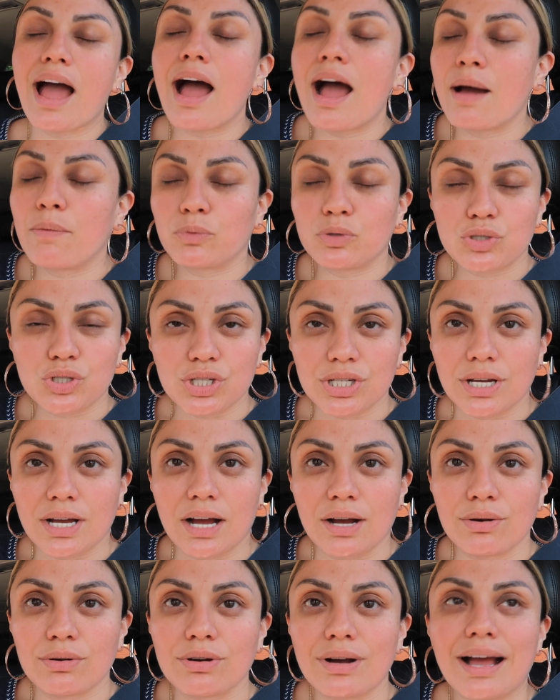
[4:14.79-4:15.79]
Amo
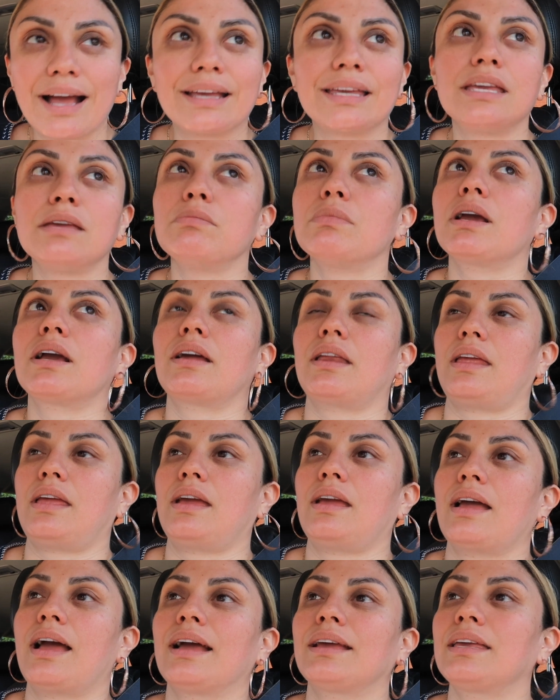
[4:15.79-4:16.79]
Chicago, aquí me
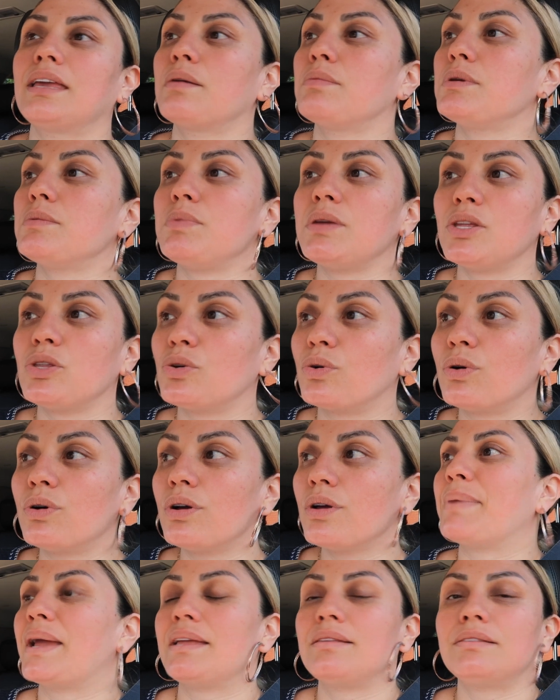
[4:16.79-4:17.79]
crié, aquí he vivido
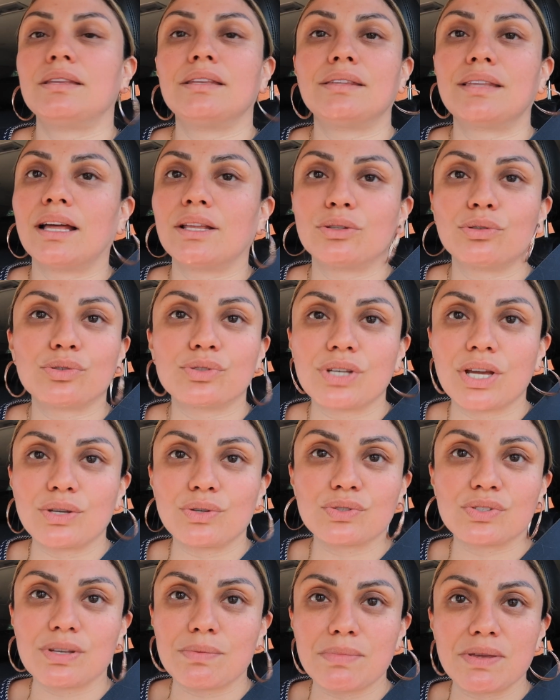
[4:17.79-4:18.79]
veintitantos
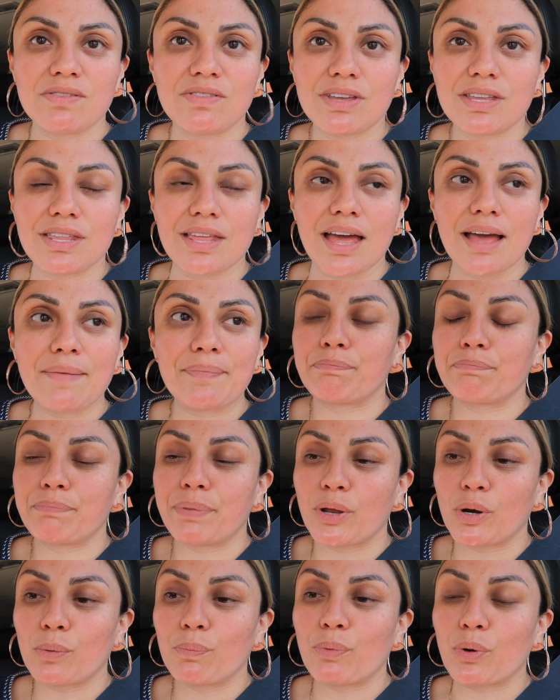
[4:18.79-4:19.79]
años de mi vida,
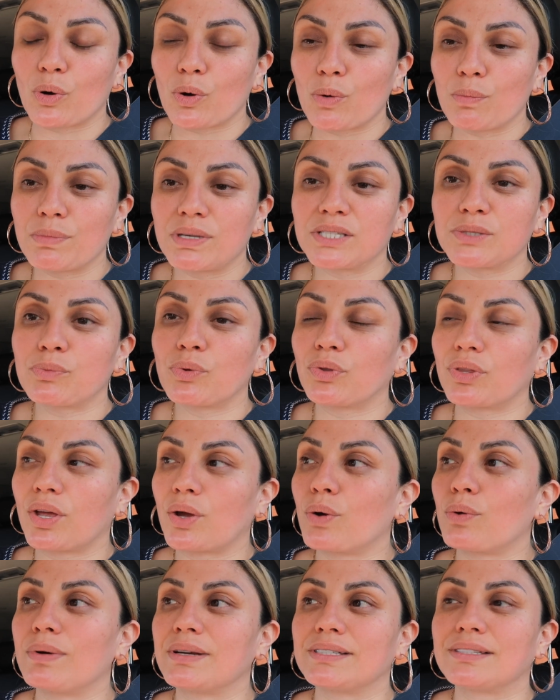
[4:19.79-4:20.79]
pero por lo mismo
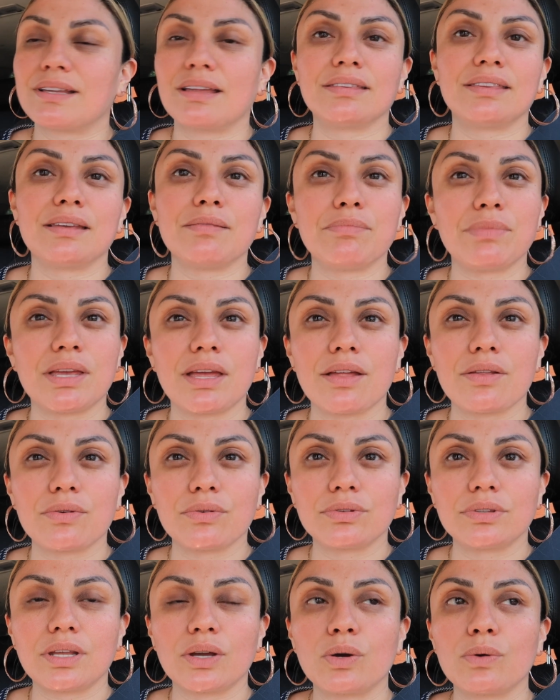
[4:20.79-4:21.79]
tengo bastante miedo.
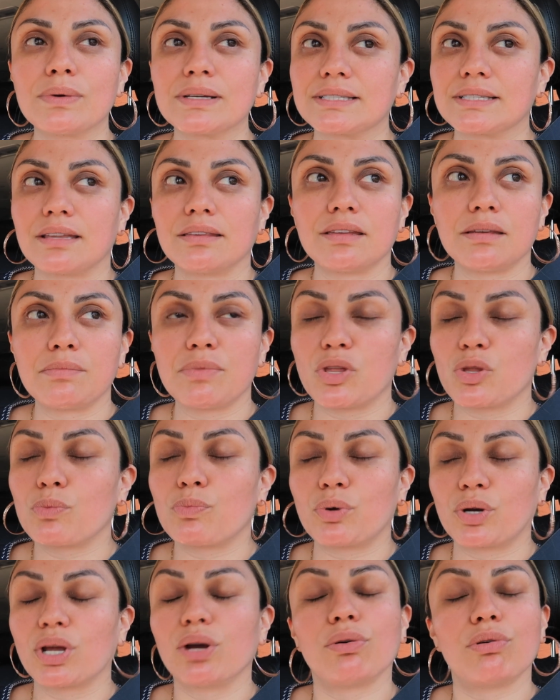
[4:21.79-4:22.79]
Tengo bastante miedo
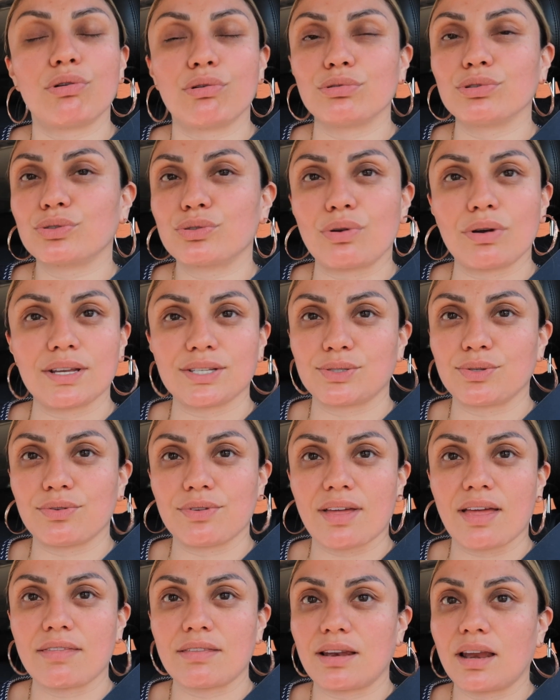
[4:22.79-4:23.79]
porque conozco la
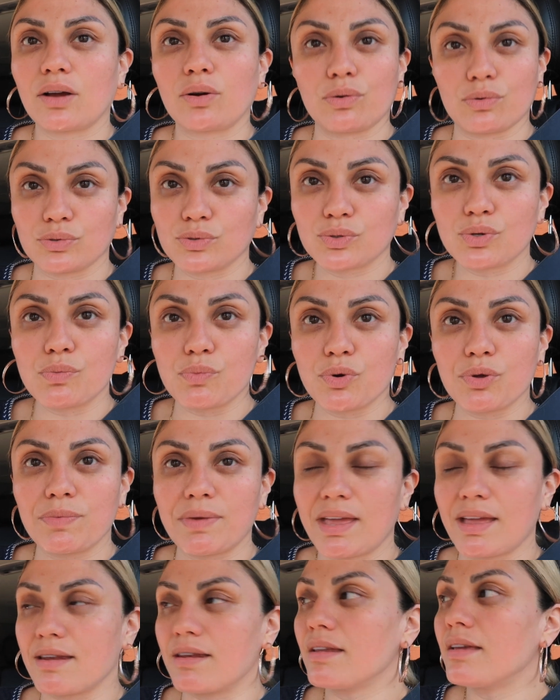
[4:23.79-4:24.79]
ciudad, la conozco muy
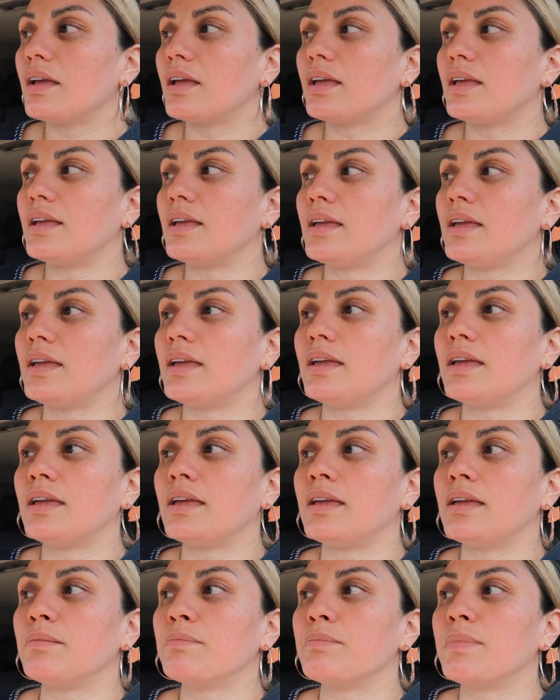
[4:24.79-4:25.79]
bien y,
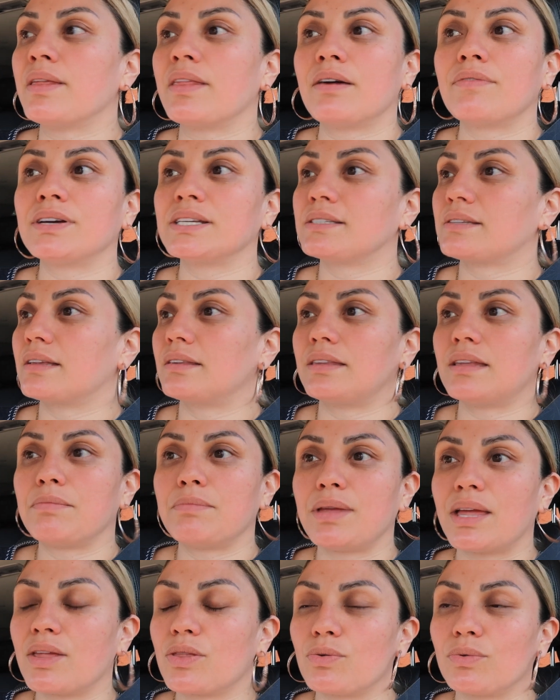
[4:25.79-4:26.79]
y me da bastante
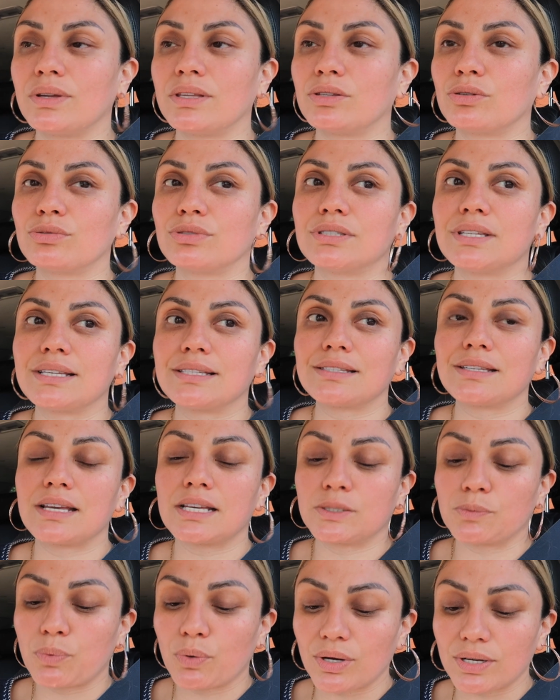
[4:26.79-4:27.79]
miedo. Entonces
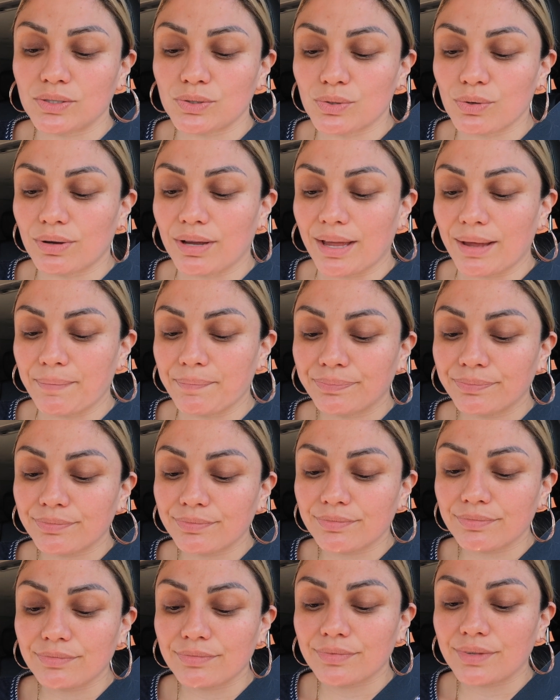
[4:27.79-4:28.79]
es por eso que
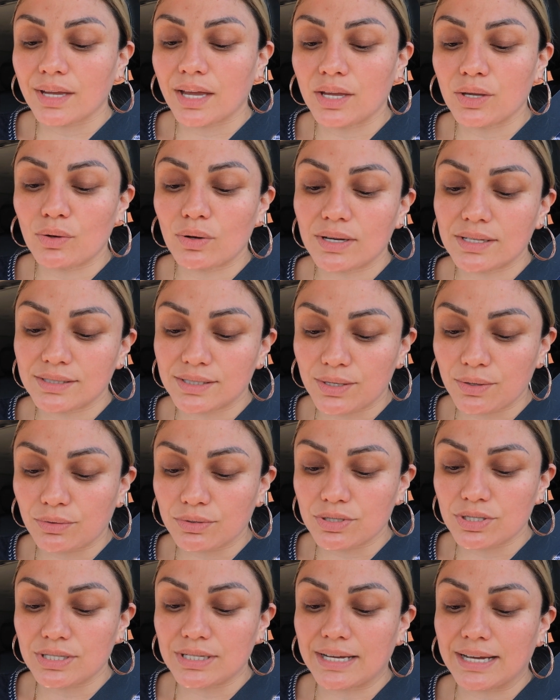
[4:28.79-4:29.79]
yo les
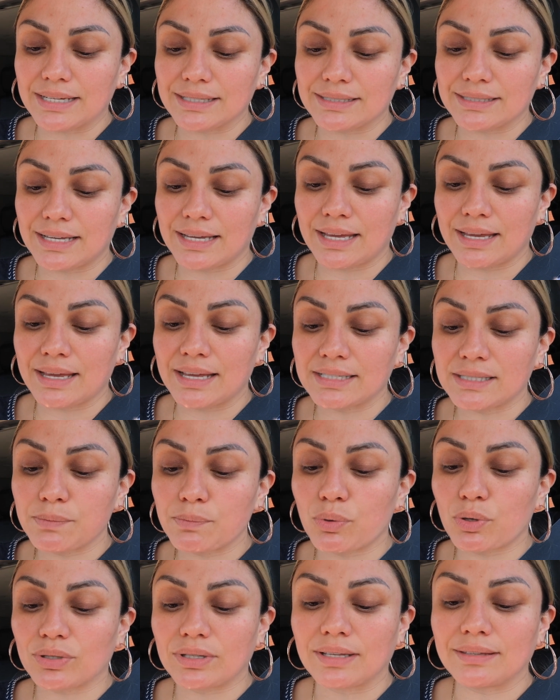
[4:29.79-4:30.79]
digo, chicas, eh, es
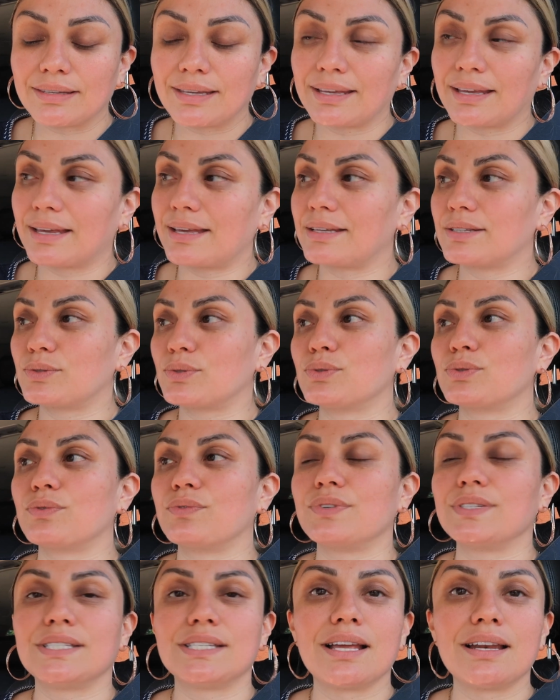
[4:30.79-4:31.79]
importante que estos
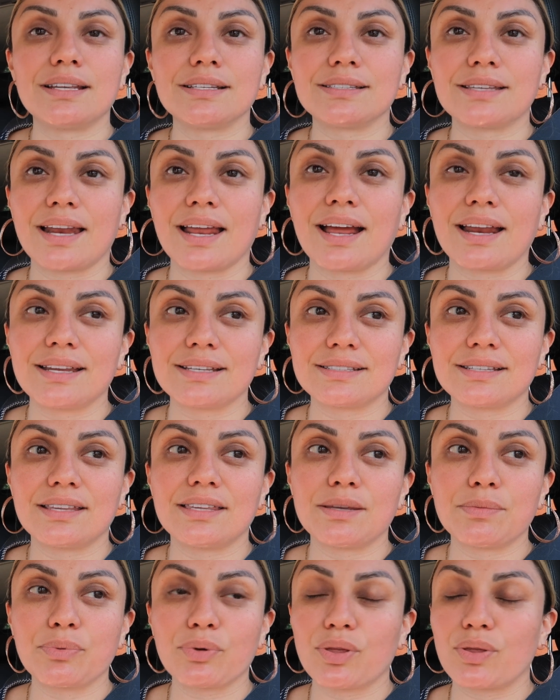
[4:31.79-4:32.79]
oficiales traigan este
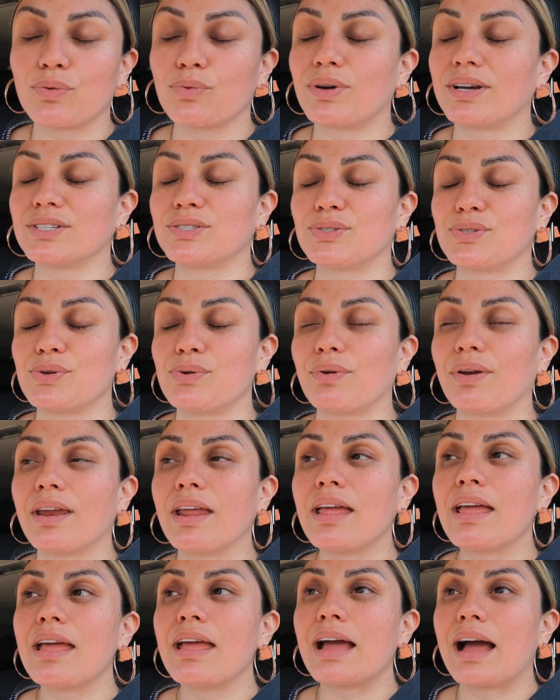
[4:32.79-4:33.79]
tipo de educación
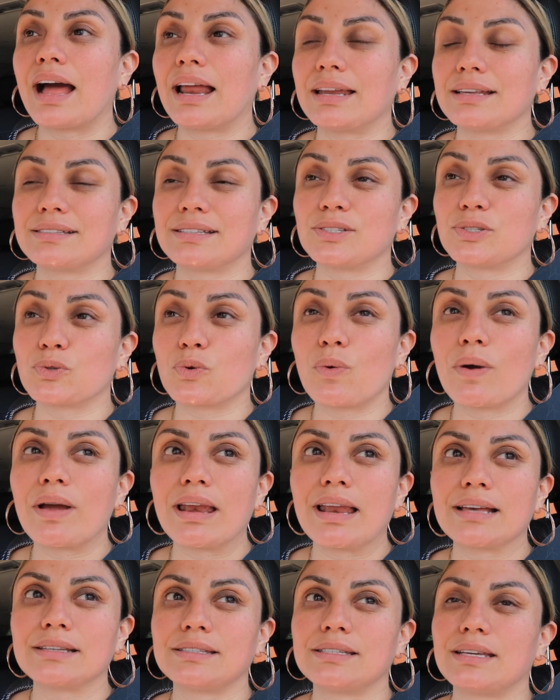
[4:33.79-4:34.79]
a las
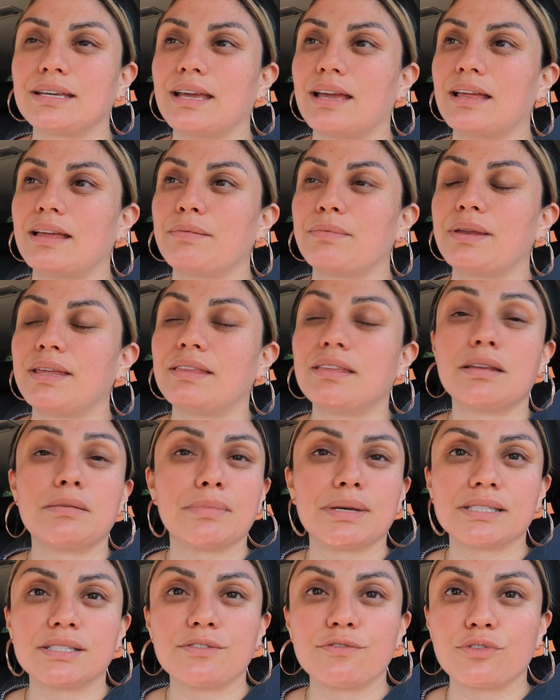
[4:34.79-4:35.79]
escuelas y que brinden
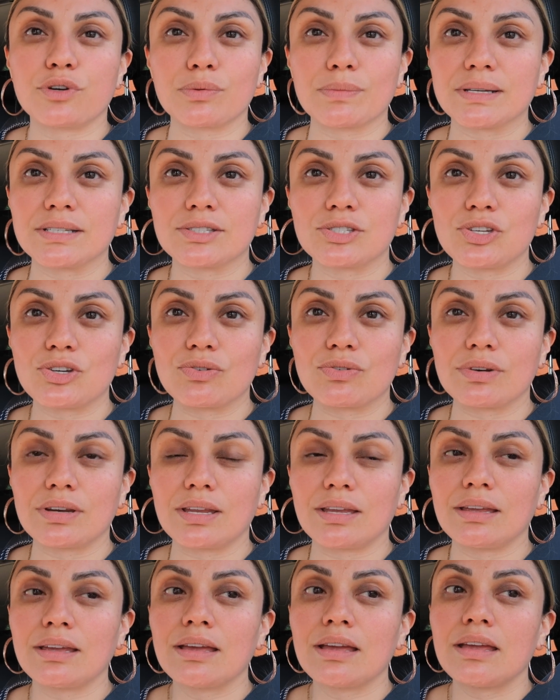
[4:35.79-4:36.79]
más información
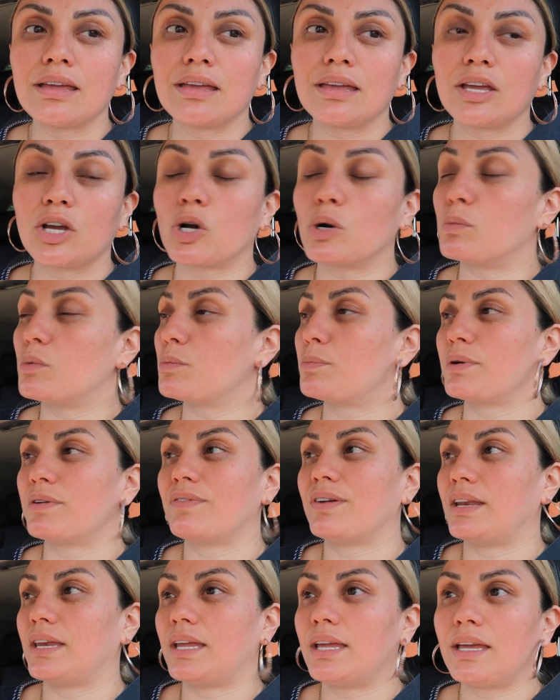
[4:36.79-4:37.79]
y, cómo
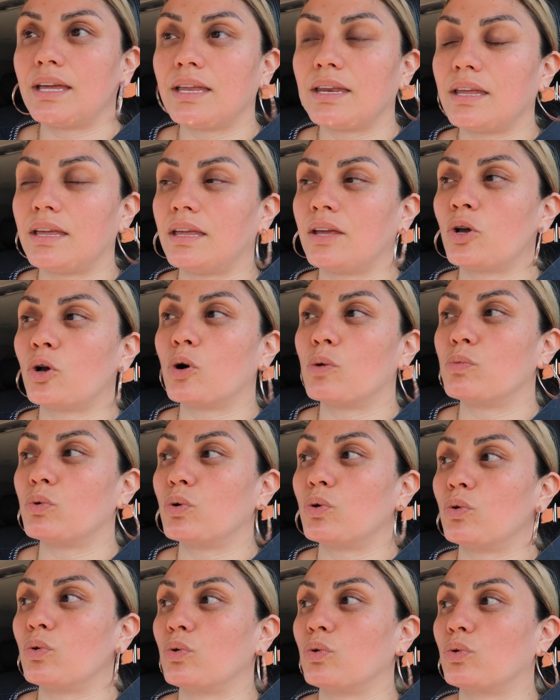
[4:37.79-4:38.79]
prevenir y
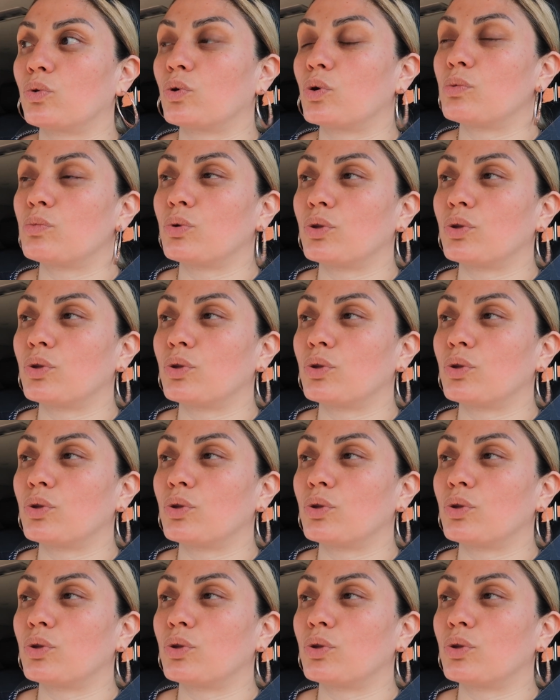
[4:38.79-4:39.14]
cómo,